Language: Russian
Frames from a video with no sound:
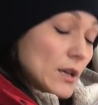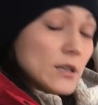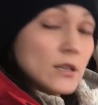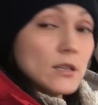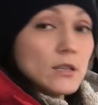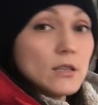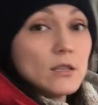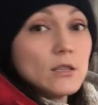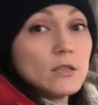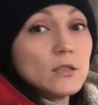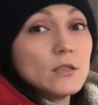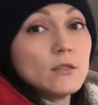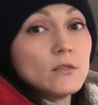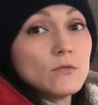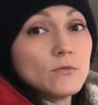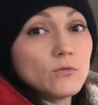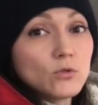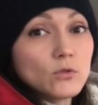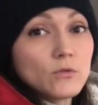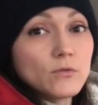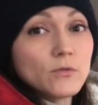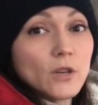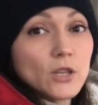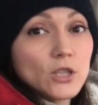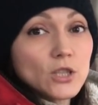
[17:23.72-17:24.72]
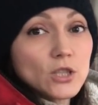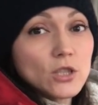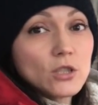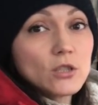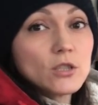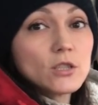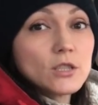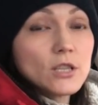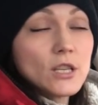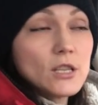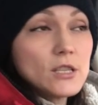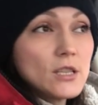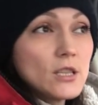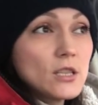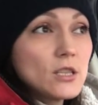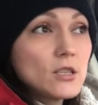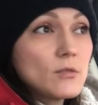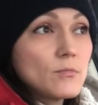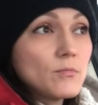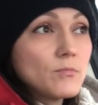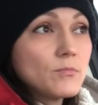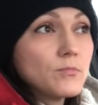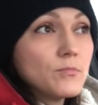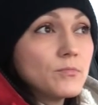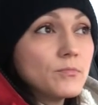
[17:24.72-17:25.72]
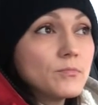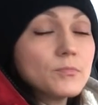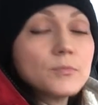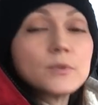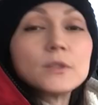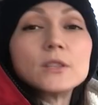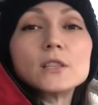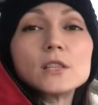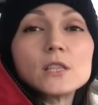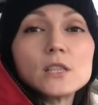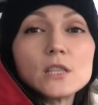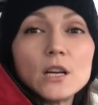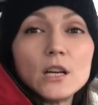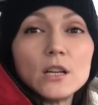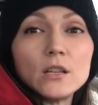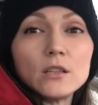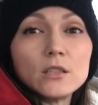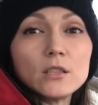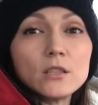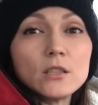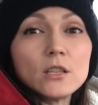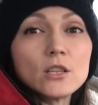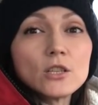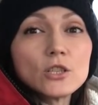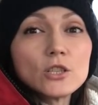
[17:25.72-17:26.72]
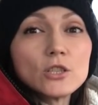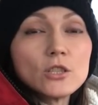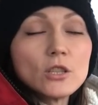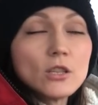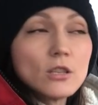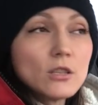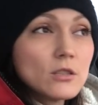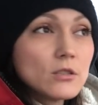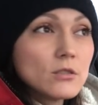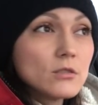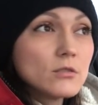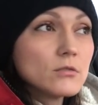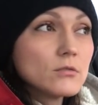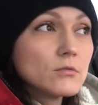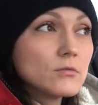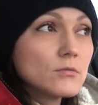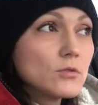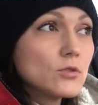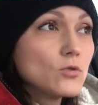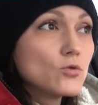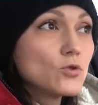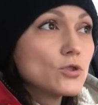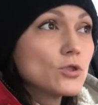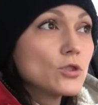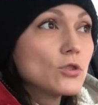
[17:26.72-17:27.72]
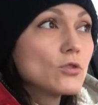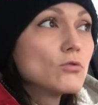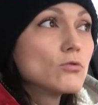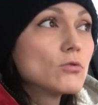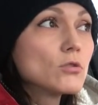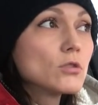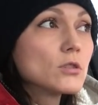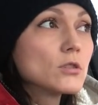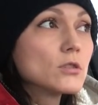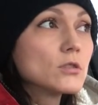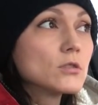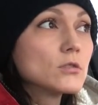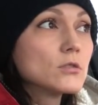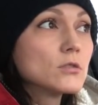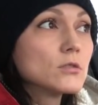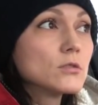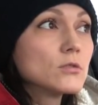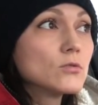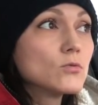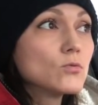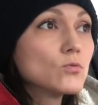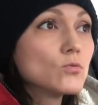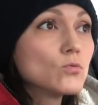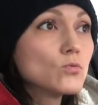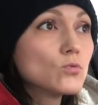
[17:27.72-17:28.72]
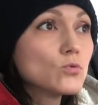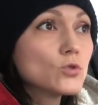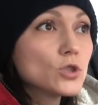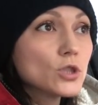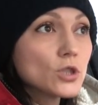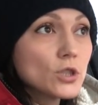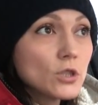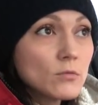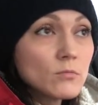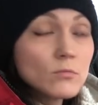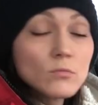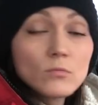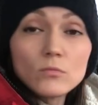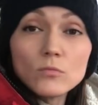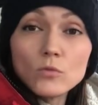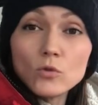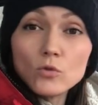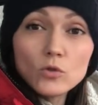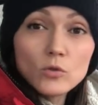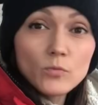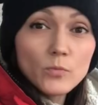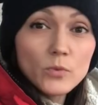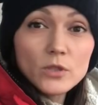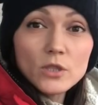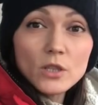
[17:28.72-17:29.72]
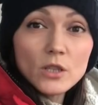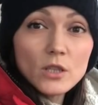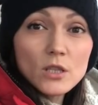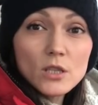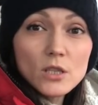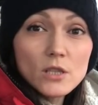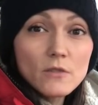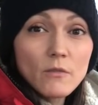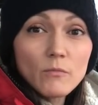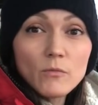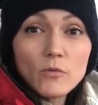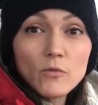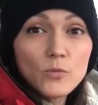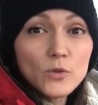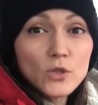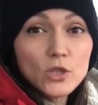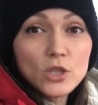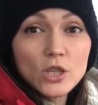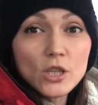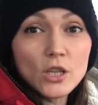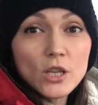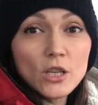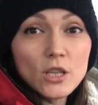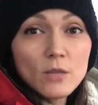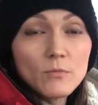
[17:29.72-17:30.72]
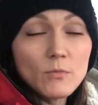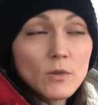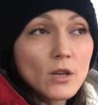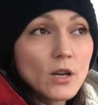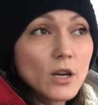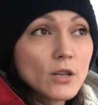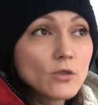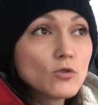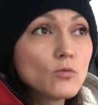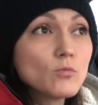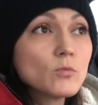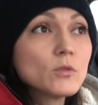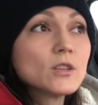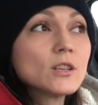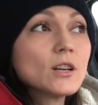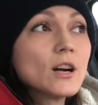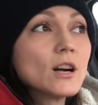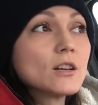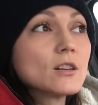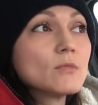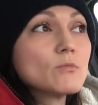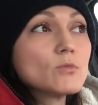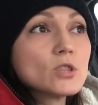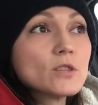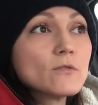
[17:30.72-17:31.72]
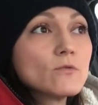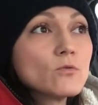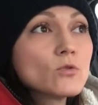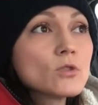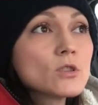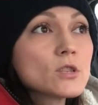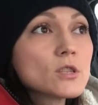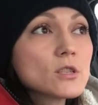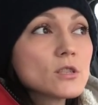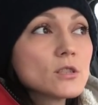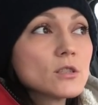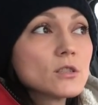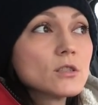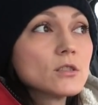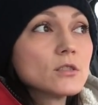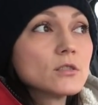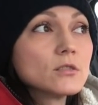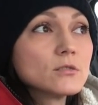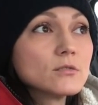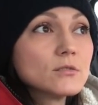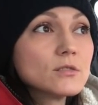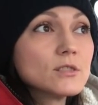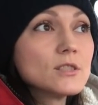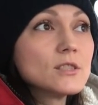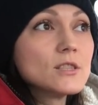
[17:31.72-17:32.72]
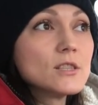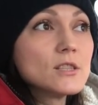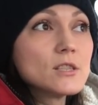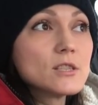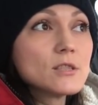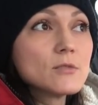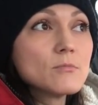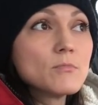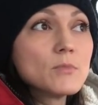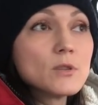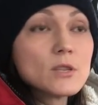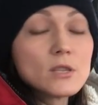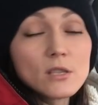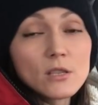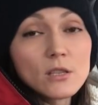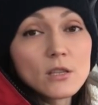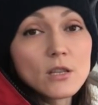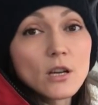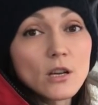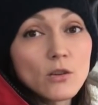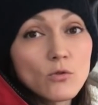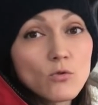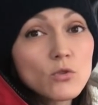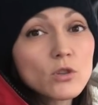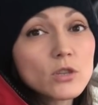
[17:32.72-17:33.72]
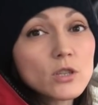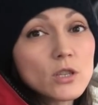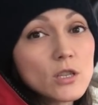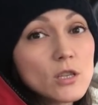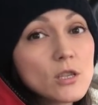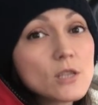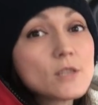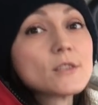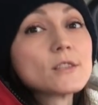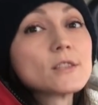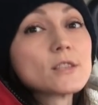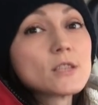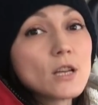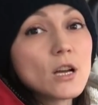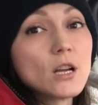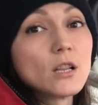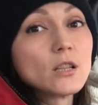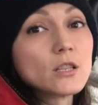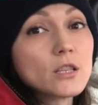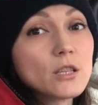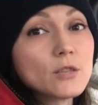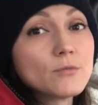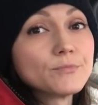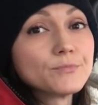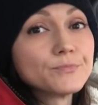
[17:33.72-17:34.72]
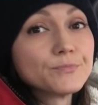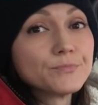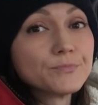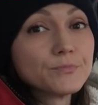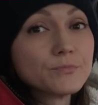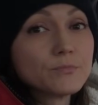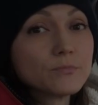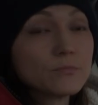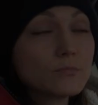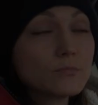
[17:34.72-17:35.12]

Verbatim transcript: И вот ваши соседи, потенциальные да, жители Южных горок, э, уже могут поделиться с вами впечатлениями о том, как им живется здесь без дорог и социалки. Знаете,